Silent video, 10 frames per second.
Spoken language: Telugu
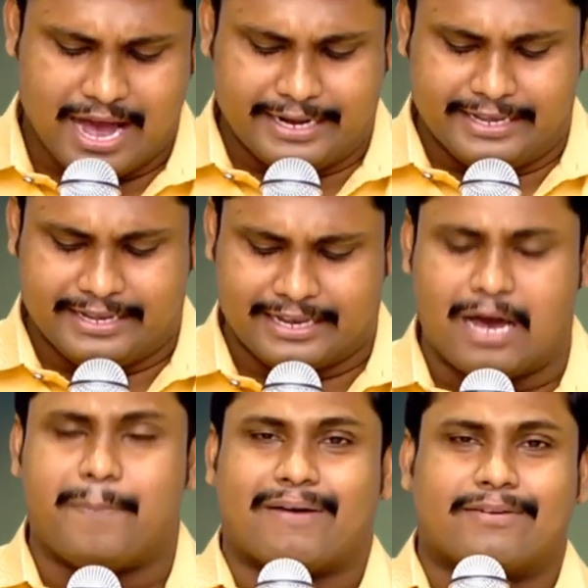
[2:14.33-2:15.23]
అని
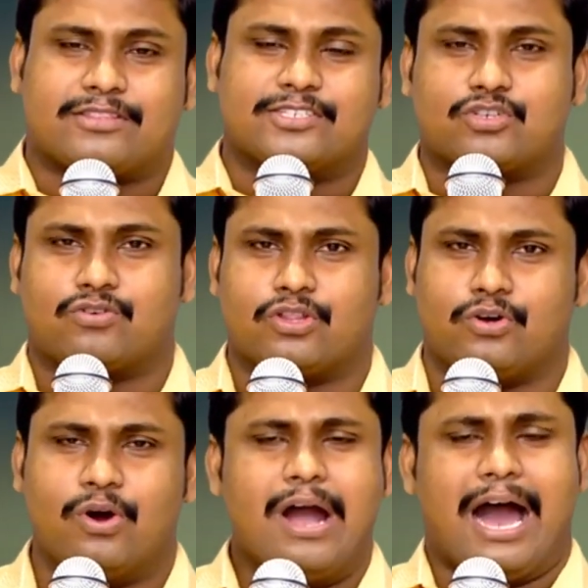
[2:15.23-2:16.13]
ఇలా
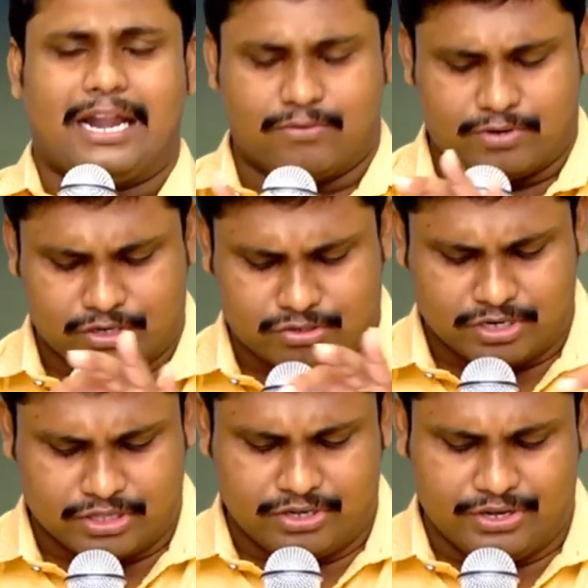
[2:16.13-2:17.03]
ప్రవర్తించకూడదు అలా
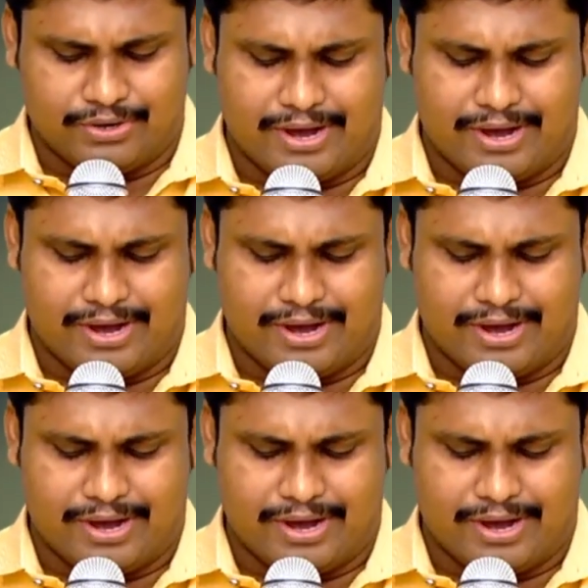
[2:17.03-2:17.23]
ఉండకూడదు